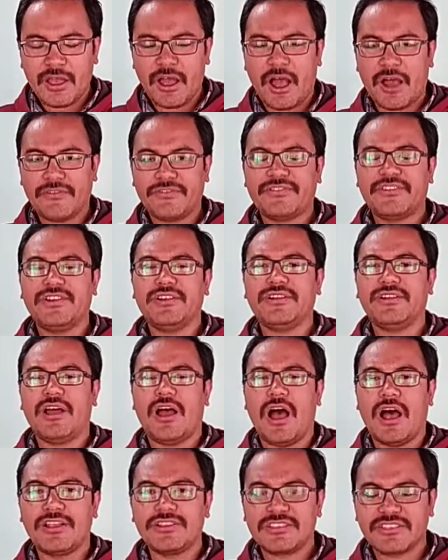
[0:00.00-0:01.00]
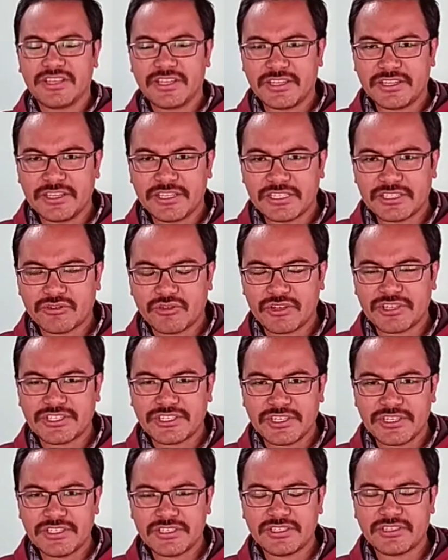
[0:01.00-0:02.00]
After answering these
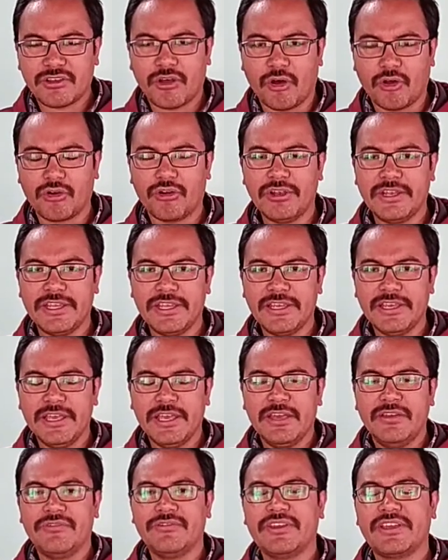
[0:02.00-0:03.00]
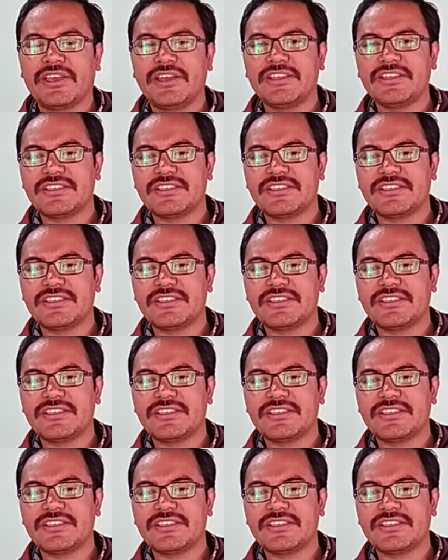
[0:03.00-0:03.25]
questions thoroughly, we can